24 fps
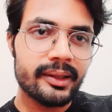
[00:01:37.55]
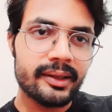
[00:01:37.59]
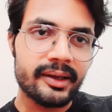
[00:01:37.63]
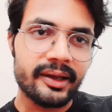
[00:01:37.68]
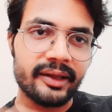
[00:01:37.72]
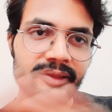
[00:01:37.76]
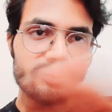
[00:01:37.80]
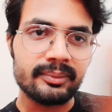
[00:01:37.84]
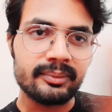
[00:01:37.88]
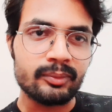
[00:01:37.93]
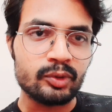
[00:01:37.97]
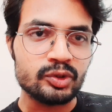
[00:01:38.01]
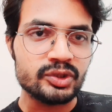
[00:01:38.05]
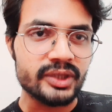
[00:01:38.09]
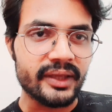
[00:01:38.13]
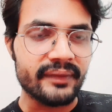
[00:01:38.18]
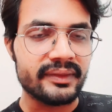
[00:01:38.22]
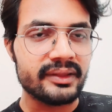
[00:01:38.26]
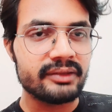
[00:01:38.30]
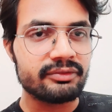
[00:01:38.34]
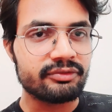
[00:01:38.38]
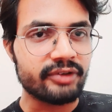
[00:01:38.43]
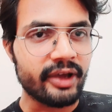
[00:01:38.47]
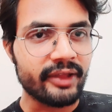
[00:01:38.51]
ख़त्म हो जाती
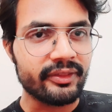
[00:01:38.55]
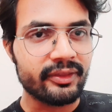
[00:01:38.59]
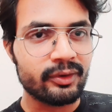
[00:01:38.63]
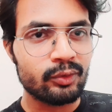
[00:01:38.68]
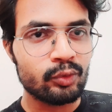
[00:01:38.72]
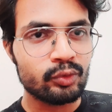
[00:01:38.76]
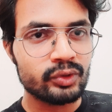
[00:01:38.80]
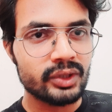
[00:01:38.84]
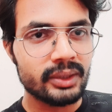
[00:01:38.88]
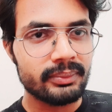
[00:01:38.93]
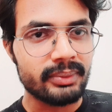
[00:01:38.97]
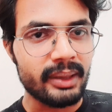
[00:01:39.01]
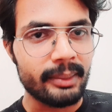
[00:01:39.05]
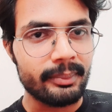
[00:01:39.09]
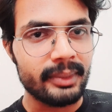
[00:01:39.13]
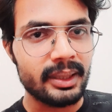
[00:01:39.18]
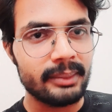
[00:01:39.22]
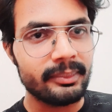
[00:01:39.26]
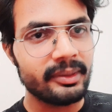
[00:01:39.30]
है सात लोग थे फैमिली